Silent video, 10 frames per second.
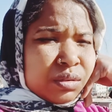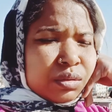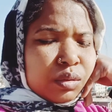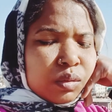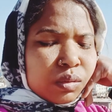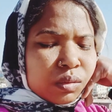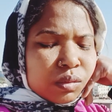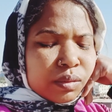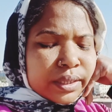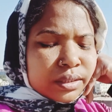तो
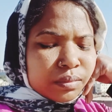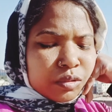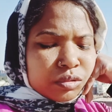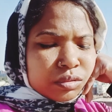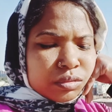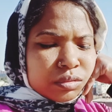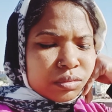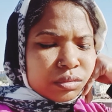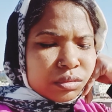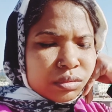वैसा बहुत
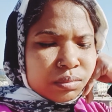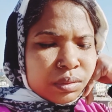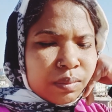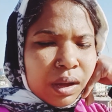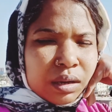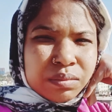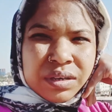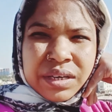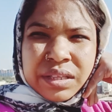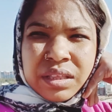बीमार भी
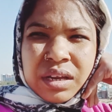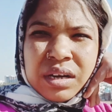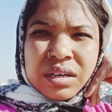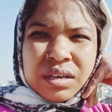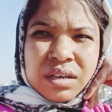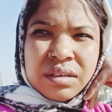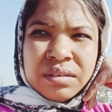नहीं था लड़का